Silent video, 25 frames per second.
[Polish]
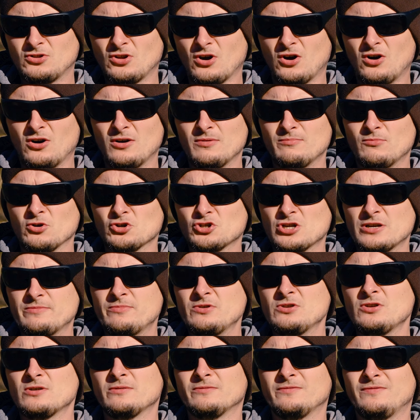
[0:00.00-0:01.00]
to
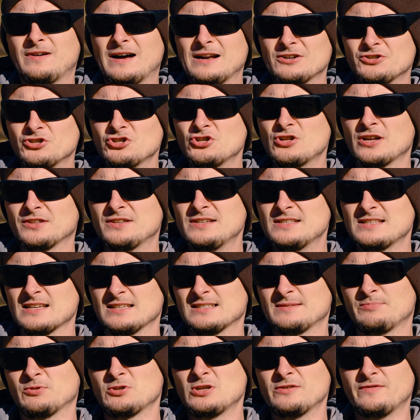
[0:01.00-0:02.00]
możemy nią walczyć na
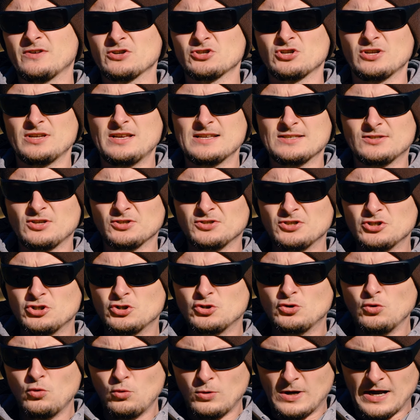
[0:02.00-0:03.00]
dystans, ponieważ jest dosyć
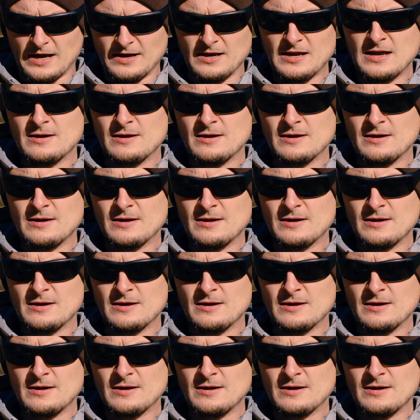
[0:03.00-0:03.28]
długa.